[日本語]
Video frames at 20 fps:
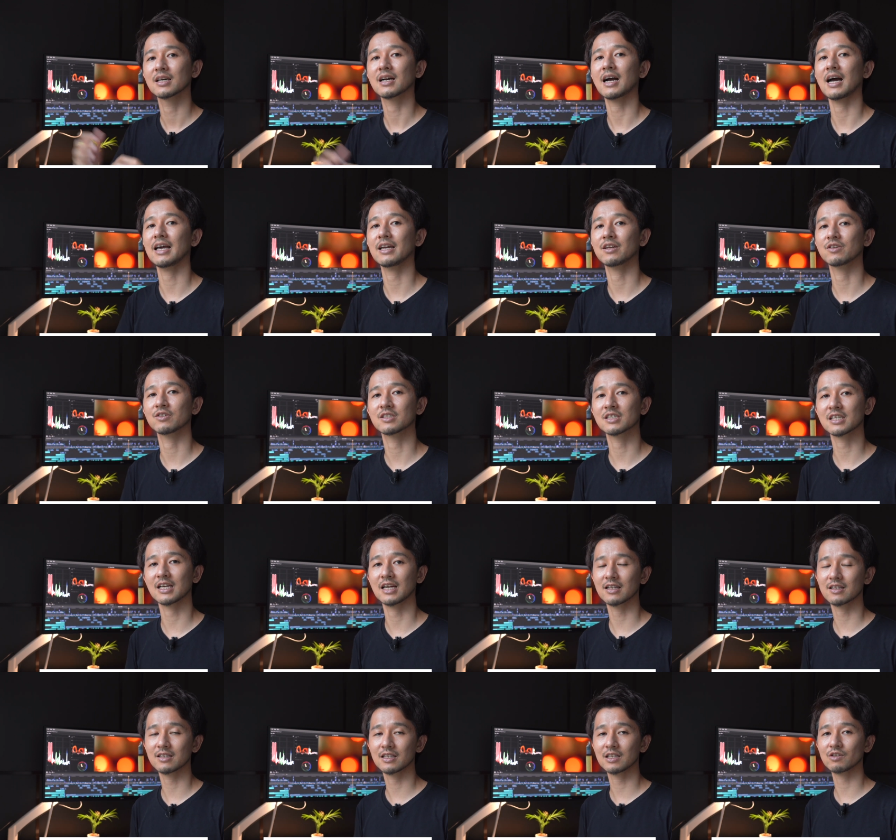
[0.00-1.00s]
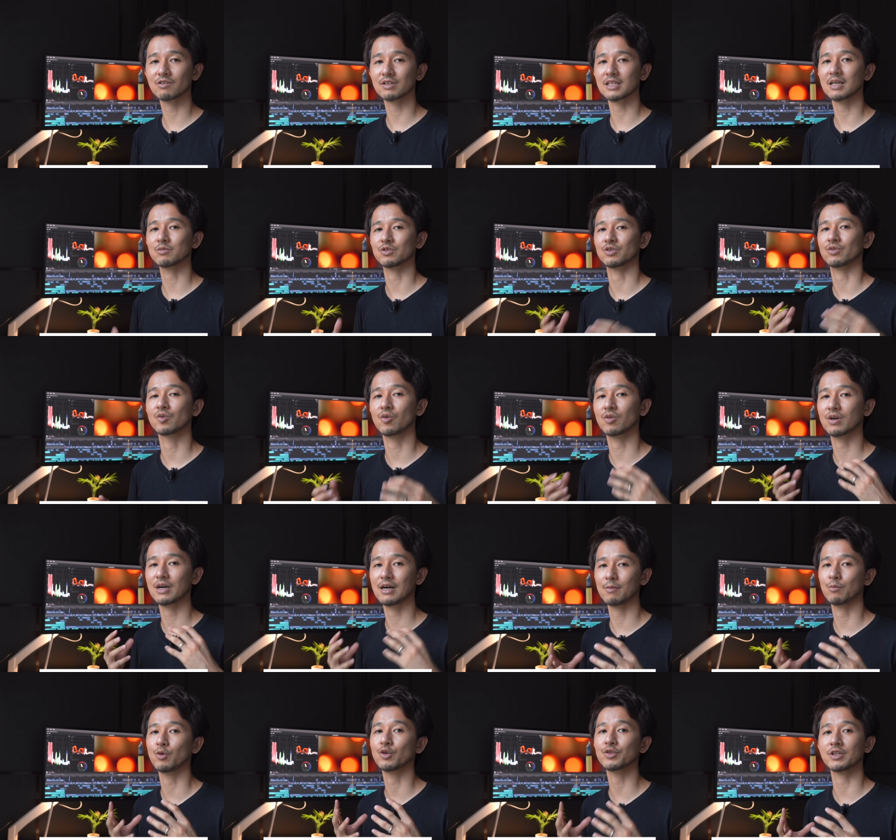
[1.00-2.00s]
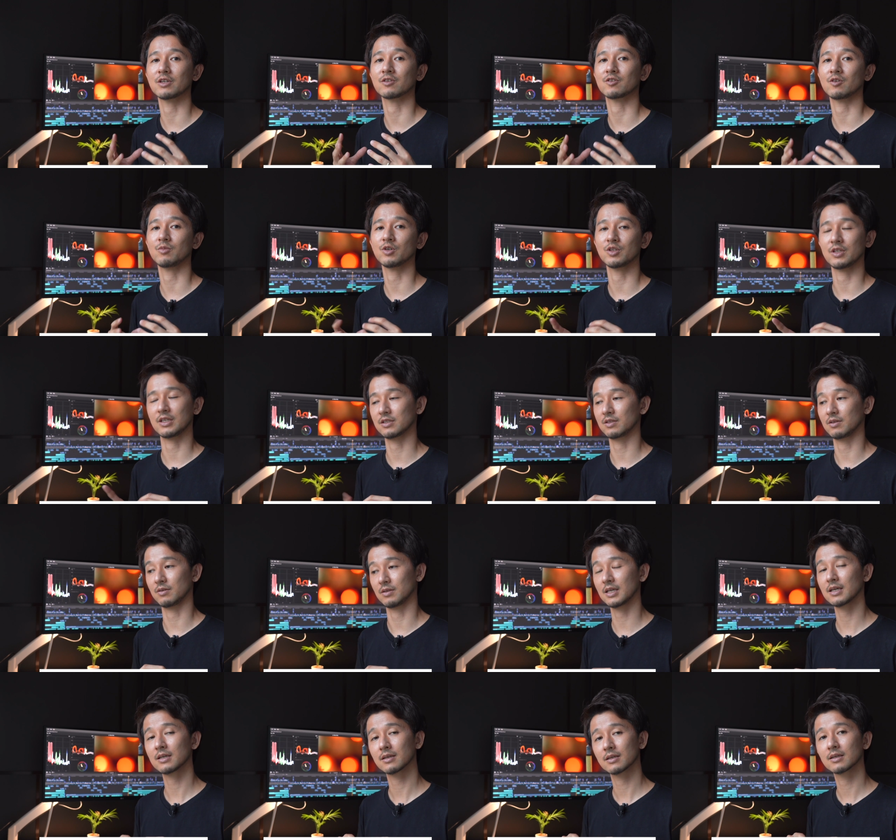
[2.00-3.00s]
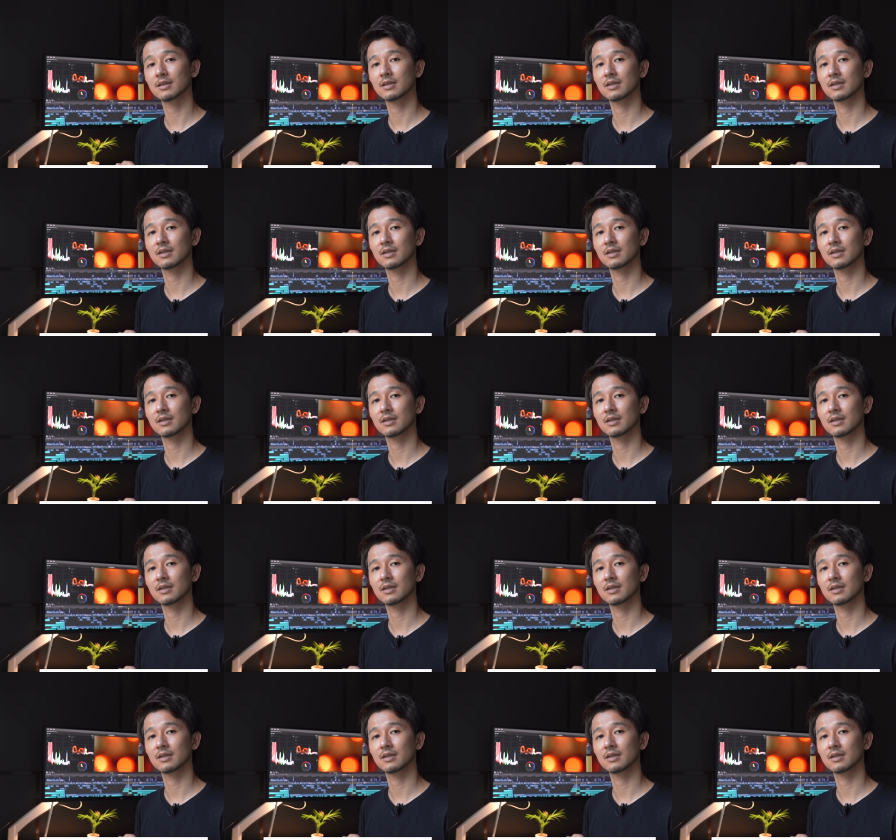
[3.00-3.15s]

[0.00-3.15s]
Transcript: 変える力っていうのは多分動画は持ってると思うんですよね。